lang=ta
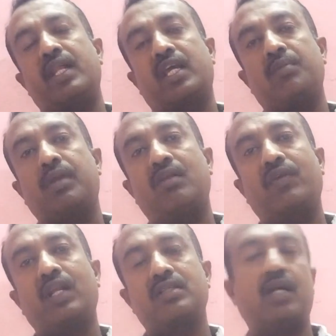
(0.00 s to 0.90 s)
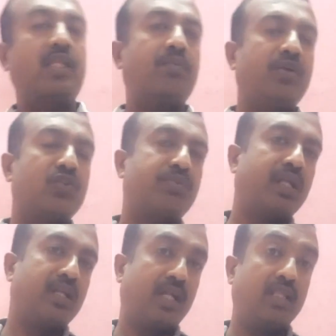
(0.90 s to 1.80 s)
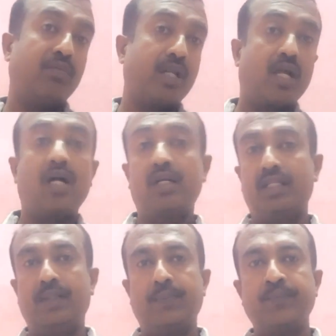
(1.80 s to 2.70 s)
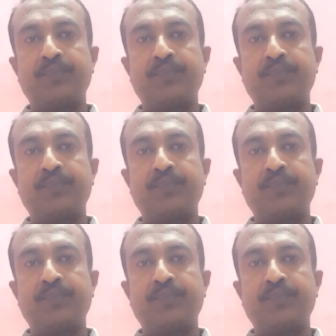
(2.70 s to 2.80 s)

ஏன்னா கெமிக்கல் ஃபர்டிலைசர் அதிகமாக யூஸ் பண்ணதுனால அந்த மாதிரி ஆகுது